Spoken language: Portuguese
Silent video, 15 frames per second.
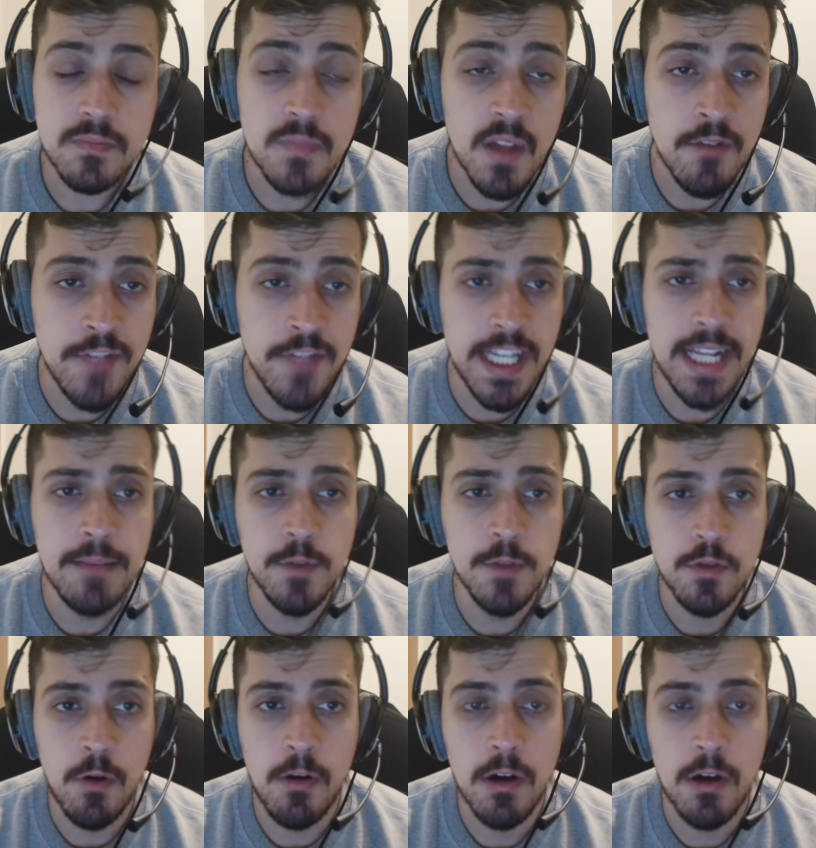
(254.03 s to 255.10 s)
Veremos
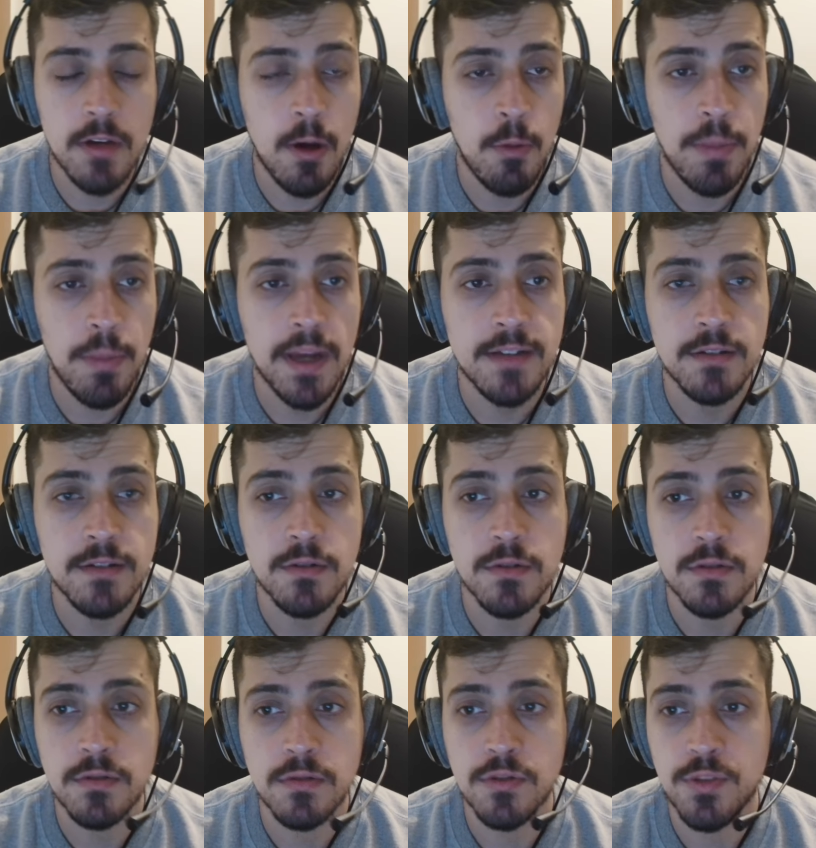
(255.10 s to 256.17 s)
qual é, que é o plano
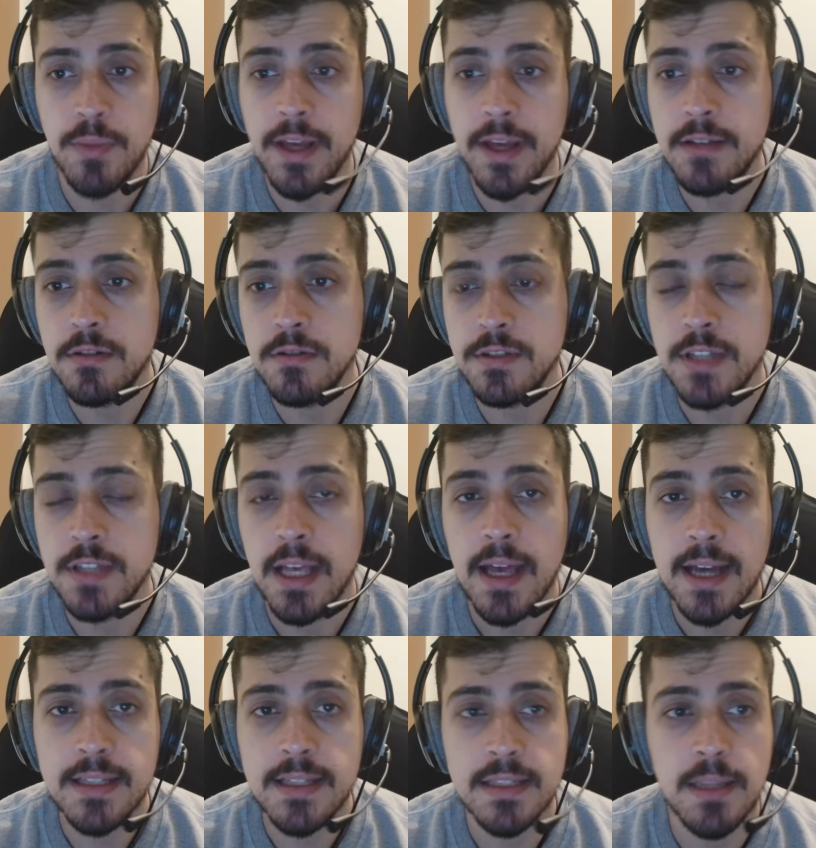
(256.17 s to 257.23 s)
do, dos Patriots.
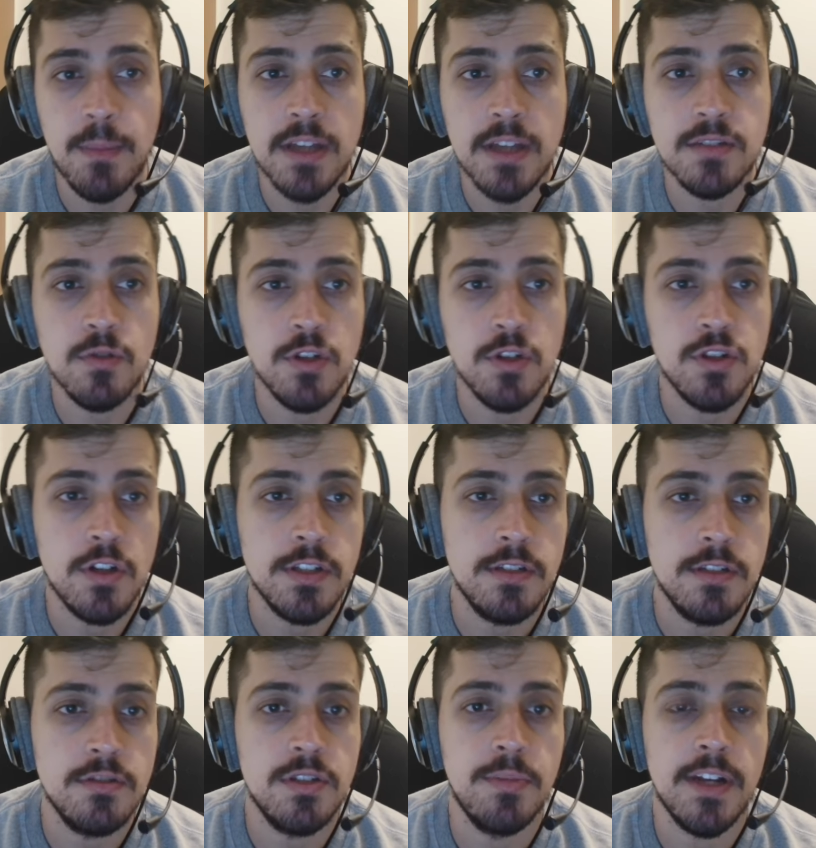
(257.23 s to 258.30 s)
Ainda tem mais dois
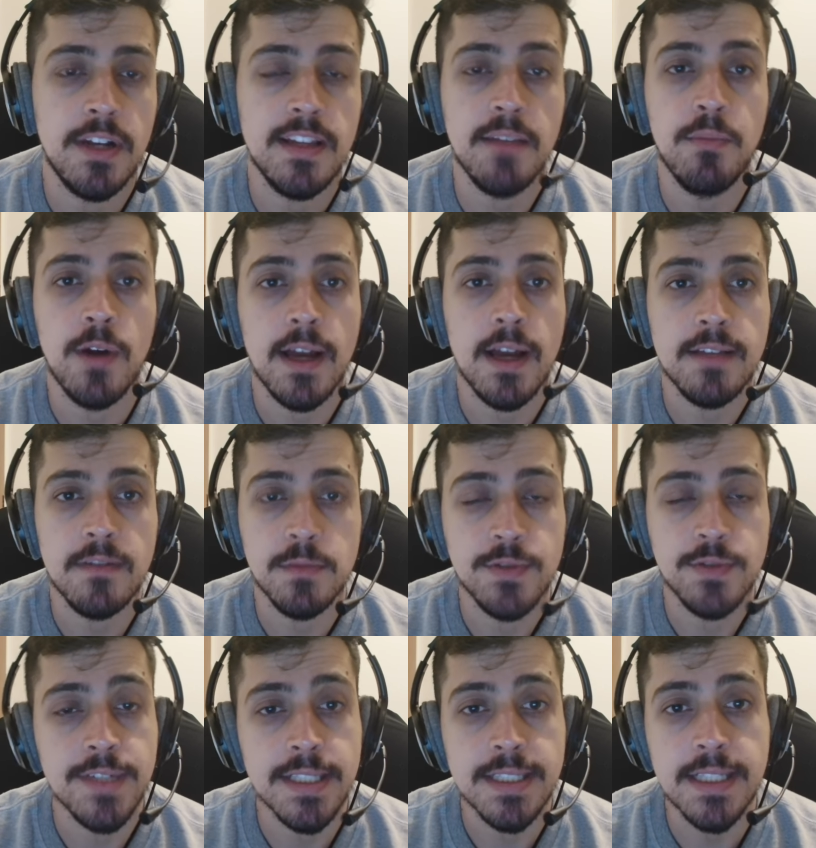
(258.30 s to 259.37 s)
joguinhos de pré-temporada. Vamos
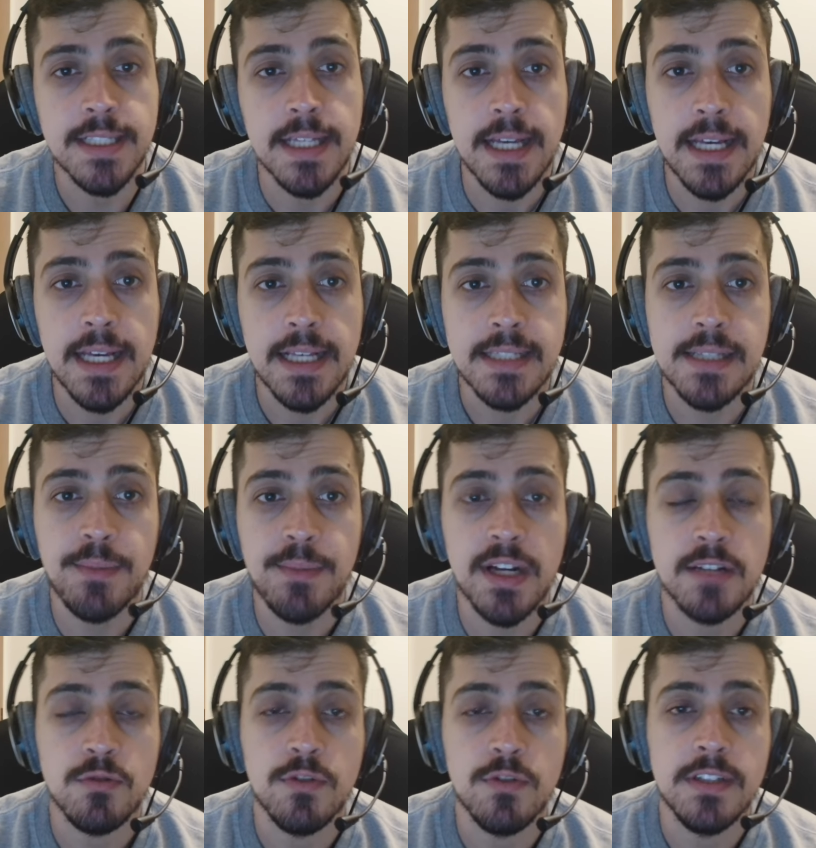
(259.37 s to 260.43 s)
ver se
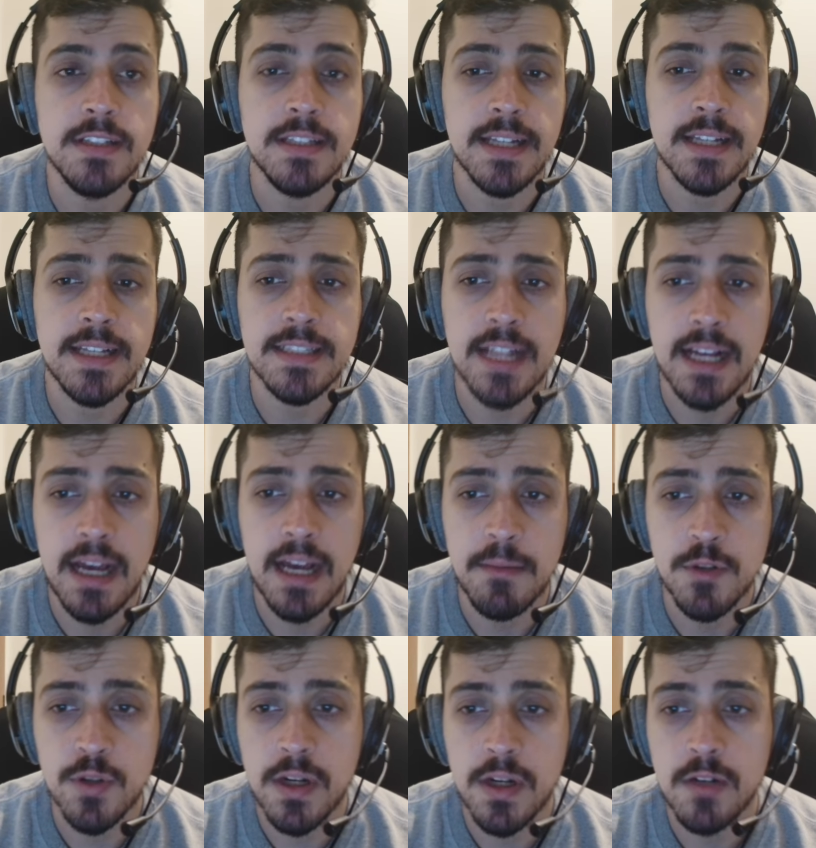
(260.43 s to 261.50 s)
semana 2 e 3 ele
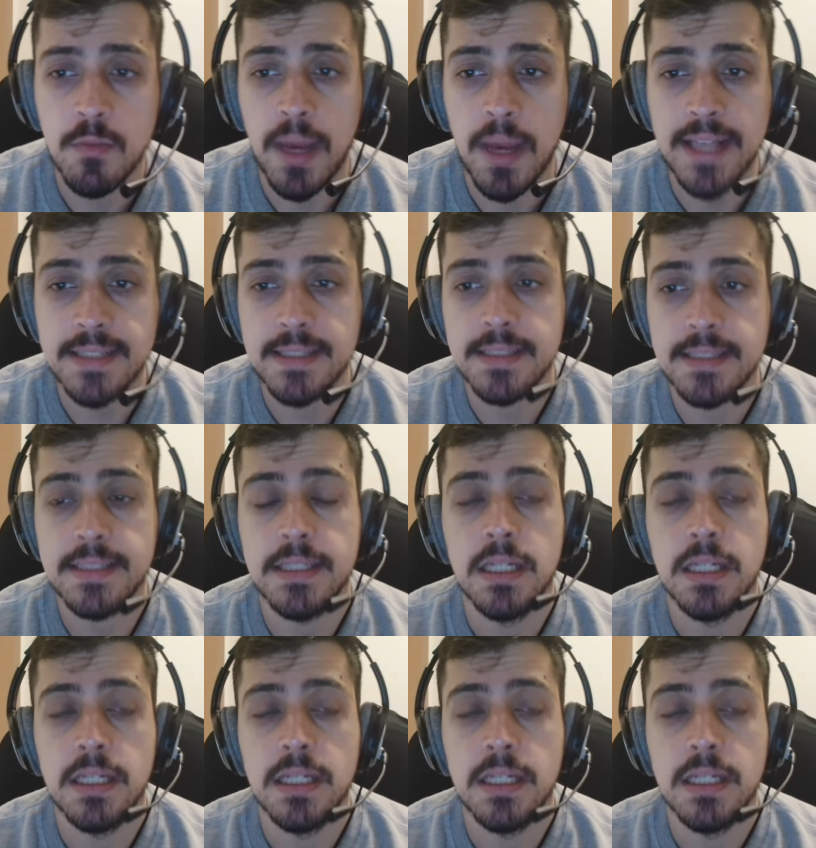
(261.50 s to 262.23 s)
acaba jogando mais.